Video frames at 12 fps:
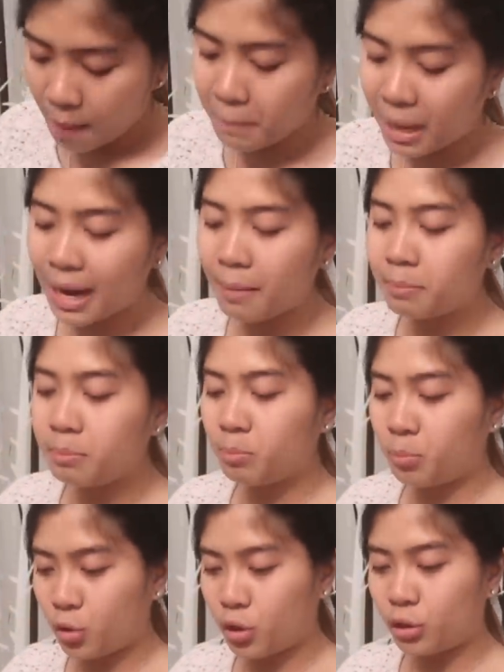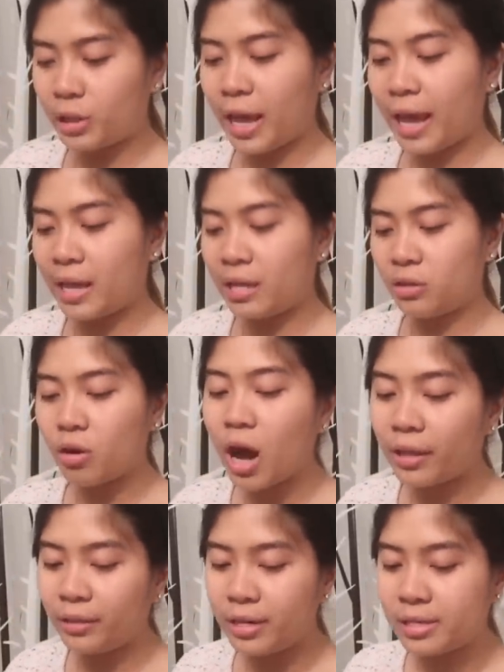malambot, and yung
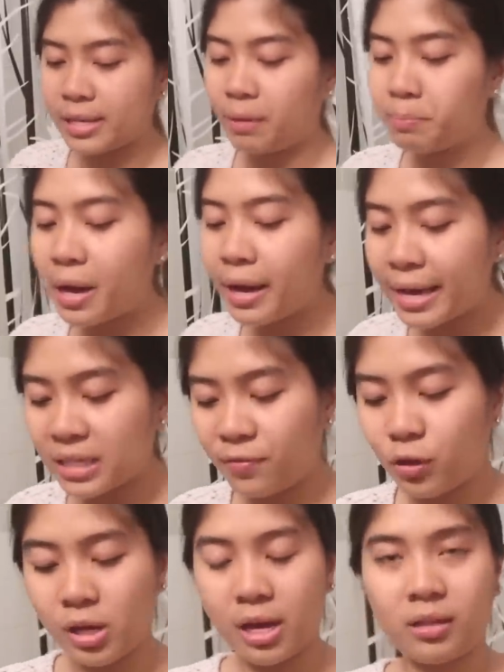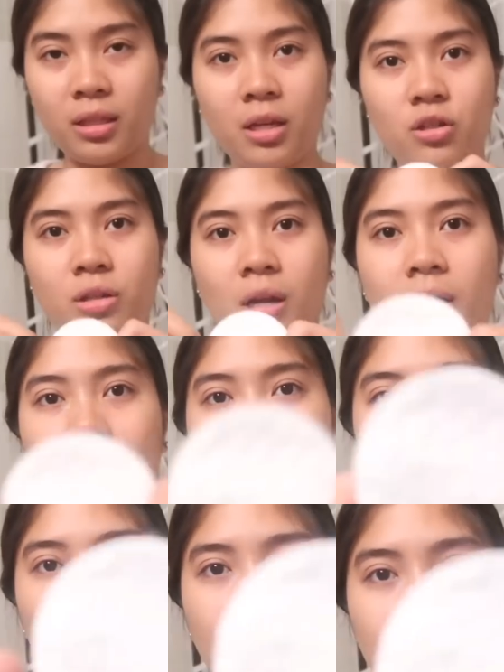other side, pang-exfoliating siya,
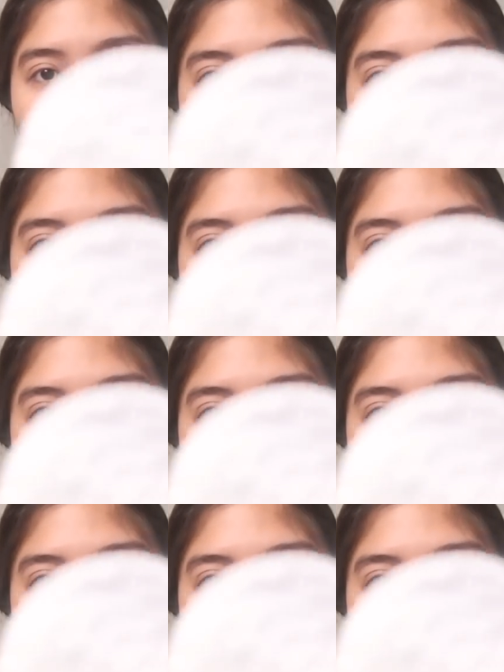as you can